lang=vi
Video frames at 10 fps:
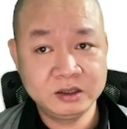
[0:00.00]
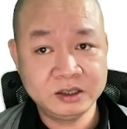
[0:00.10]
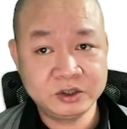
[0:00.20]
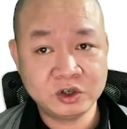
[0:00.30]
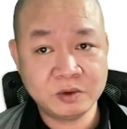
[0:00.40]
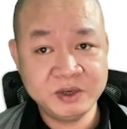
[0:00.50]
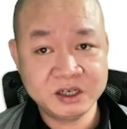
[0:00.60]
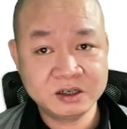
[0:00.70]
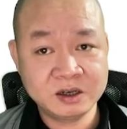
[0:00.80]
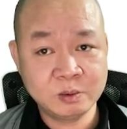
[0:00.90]
thì cho
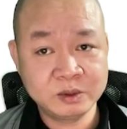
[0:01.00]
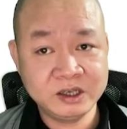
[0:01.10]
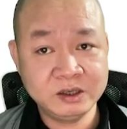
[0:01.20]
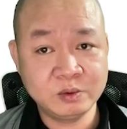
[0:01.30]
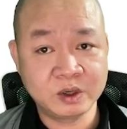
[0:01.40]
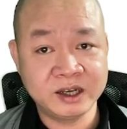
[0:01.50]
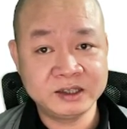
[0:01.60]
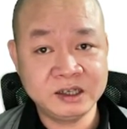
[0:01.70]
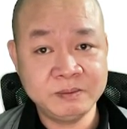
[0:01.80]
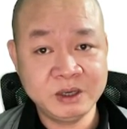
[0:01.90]
biết công ty của nghệ
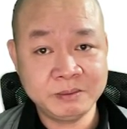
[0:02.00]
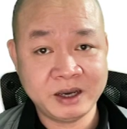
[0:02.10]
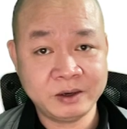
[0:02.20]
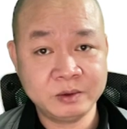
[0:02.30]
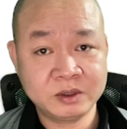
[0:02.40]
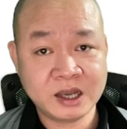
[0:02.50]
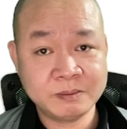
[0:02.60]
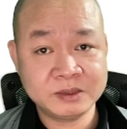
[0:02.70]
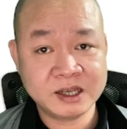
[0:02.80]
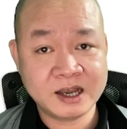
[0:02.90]
sĩ Minh Béo
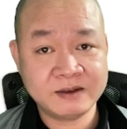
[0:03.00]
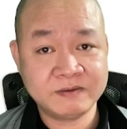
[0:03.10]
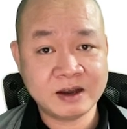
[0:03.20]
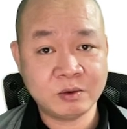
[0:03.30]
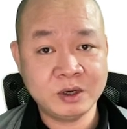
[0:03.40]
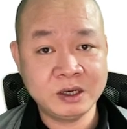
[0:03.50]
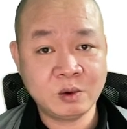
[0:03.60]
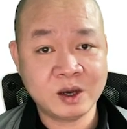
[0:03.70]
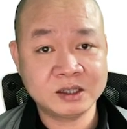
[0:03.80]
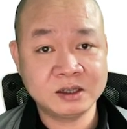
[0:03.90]
tham gia vào liên
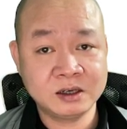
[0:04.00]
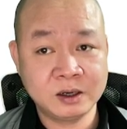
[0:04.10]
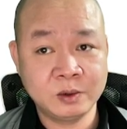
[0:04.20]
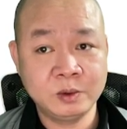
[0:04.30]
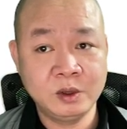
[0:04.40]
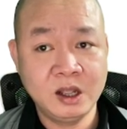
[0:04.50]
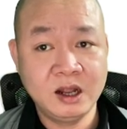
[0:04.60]
hoan sân khấu